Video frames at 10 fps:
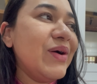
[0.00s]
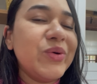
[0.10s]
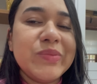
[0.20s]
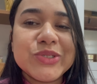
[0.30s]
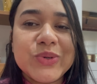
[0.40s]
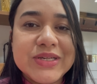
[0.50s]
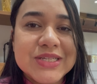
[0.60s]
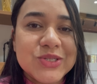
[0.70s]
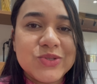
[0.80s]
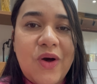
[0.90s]
tem algumas
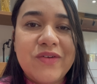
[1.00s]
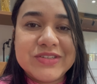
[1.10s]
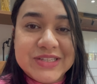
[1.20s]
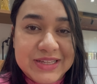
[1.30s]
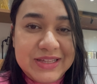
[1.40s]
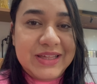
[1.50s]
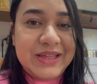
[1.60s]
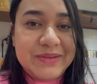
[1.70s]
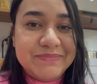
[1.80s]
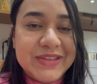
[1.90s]
coisas novas
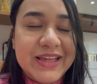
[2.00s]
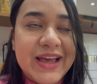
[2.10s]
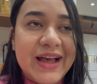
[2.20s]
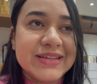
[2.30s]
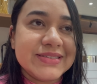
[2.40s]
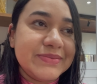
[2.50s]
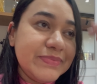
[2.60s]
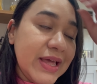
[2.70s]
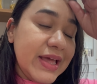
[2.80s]
aqui em casa,